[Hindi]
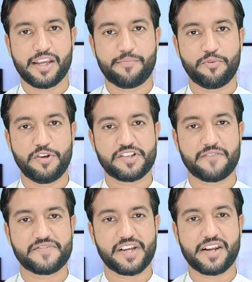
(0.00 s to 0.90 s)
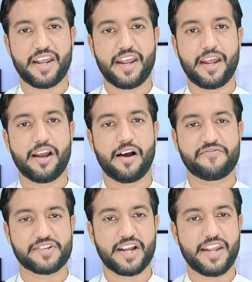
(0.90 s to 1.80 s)
कि पुलिस अफसर ने
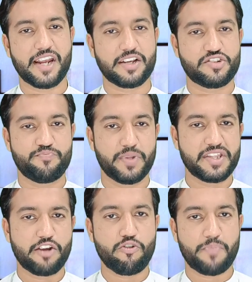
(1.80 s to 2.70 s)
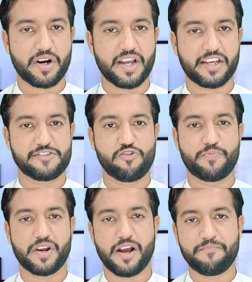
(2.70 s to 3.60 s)
अफसरा ने एक बंदे को पकड़ा कि इसके
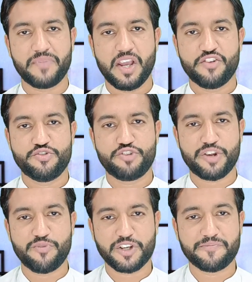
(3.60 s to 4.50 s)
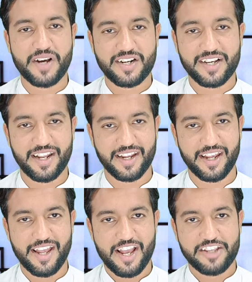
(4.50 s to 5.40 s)
ऊपर हम झूठे मुकदमा डालेंगे